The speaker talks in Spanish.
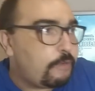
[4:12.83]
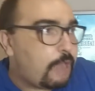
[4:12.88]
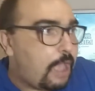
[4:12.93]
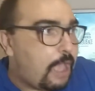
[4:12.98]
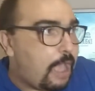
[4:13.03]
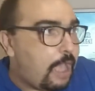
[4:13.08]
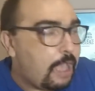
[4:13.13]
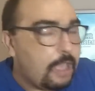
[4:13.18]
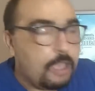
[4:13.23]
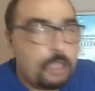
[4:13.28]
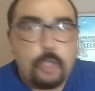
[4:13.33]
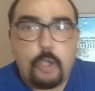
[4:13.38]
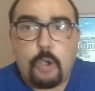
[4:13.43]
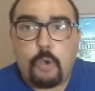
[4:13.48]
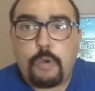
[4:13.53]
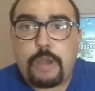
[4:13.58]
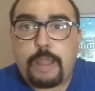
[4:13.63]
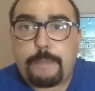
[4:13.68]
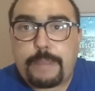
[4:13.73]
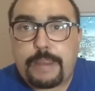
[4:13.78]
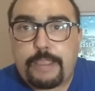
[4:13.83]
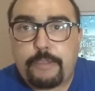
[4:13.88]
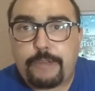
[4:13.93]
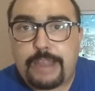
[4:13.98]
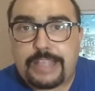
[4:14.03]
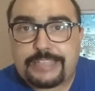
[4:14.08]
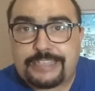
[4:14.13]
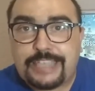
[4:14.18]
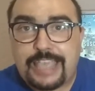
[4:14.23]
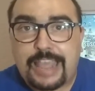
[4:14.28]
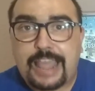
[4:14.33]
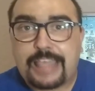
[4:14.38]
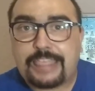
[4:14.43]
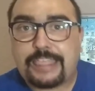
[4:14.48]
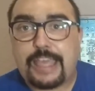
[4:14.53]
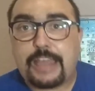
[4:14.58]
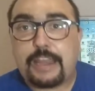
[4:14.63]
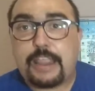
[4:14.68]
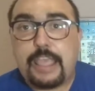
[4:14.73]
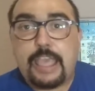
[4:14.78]
una, una película así al
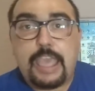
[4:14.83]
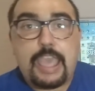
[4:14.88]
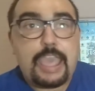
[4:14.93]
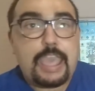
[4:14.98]
azar.